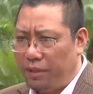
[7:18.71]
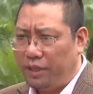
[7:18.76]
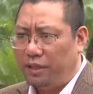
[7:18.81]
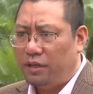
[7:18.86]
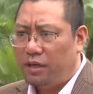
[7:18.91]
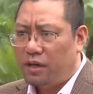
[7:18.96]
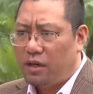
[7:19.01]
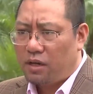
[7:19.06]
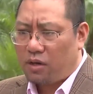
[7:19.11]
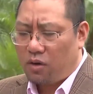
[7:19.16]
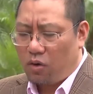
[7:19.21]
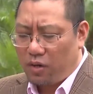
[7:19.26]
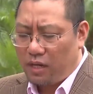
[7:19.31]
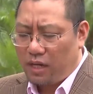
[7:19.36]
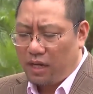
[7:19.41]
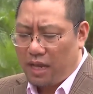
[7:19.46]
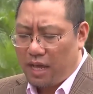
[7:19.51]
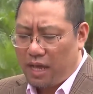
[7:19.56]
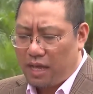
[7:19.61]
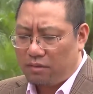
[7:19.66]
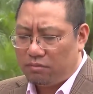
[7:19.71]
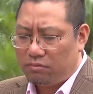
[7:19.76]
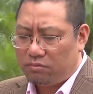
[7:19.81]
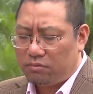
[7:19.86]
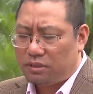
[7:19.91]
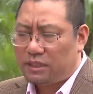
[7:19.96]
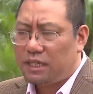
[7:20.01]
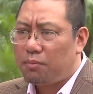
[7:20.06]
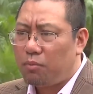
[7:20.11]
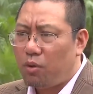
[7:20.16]
của mình có nghĩa
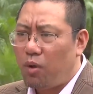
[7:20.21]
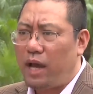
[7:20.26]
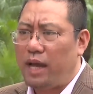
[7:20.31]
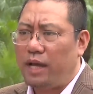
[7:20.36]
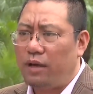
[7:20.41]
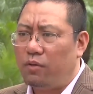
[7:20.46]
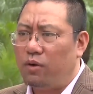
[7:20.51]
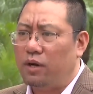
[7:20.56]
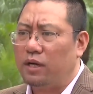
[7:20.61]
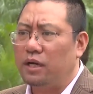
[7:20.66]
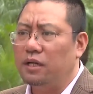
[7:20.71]
là xếp loại